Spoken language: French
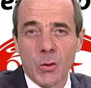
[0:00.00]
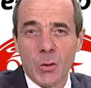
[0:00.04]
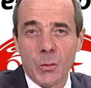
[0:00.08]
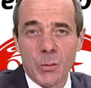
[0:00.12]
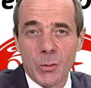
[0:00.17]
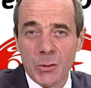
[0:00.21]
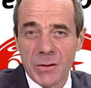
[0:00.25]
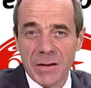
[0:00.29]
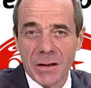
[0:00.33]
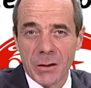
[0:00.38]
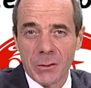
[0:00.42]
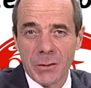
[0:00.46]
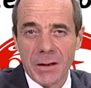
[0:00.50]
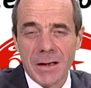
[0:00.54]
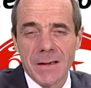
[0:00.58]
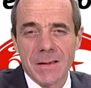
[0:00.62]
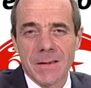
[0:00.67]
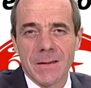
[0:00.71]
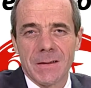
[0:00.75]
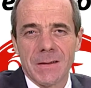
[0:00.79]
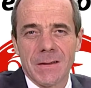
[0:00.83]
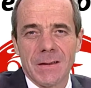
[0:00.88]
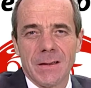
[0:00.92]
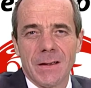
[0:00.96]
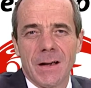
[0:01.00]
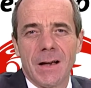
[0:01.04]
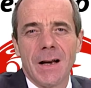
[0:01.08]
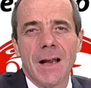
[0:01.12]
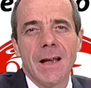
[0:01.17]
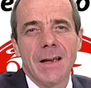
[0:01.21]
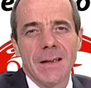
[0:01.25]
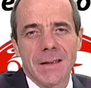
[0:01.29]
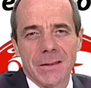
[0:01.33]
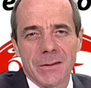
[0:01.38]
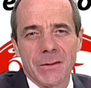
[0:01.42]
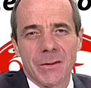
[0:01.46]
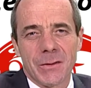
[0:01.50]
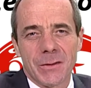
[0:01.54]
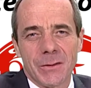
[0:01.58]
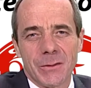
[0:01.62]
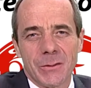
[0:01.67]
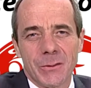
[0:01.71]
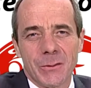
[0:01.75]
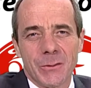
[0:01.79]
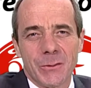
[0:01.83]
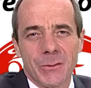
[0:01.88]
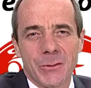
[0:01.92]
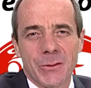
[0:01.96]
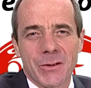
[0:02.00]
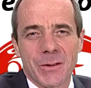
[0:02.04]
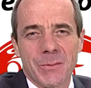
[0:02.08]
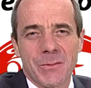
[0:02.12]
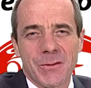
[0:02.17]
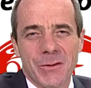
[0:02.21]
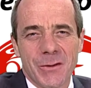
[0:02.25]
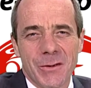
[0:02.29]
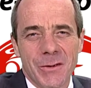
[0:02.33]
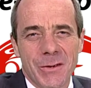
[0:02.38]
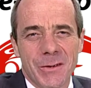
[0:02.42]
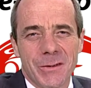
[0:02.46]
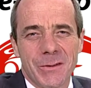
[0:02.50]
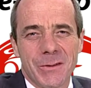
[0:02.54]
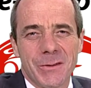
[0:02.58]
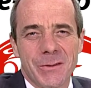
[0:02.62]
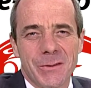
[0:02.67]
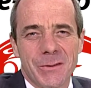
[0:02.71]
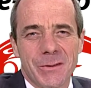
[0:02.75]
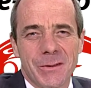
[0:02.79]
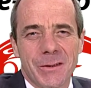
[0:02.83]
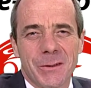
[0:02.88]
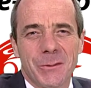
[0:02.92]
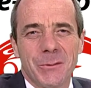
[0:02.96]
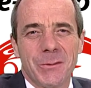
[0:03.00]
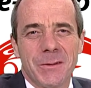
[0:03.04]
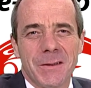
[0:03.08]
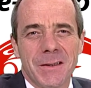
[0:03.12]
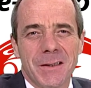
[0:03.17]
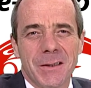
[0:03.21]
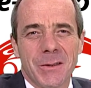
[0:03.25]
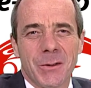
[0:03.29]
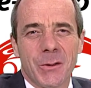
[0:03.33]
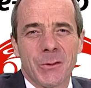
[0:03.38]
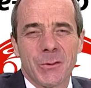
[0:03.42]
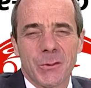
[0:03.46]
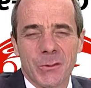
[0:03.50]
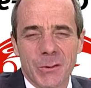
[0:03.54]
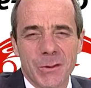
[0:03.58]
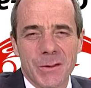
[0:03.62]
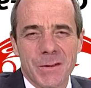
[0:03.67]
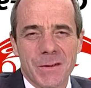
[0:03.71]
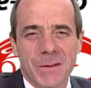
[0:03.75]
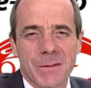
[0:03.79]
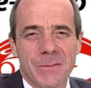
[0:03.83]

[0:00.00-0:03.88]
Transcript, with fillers: au Petit Renard, c'était à L'Aille, dans le Champseur, euh, écoutez Renaud Dols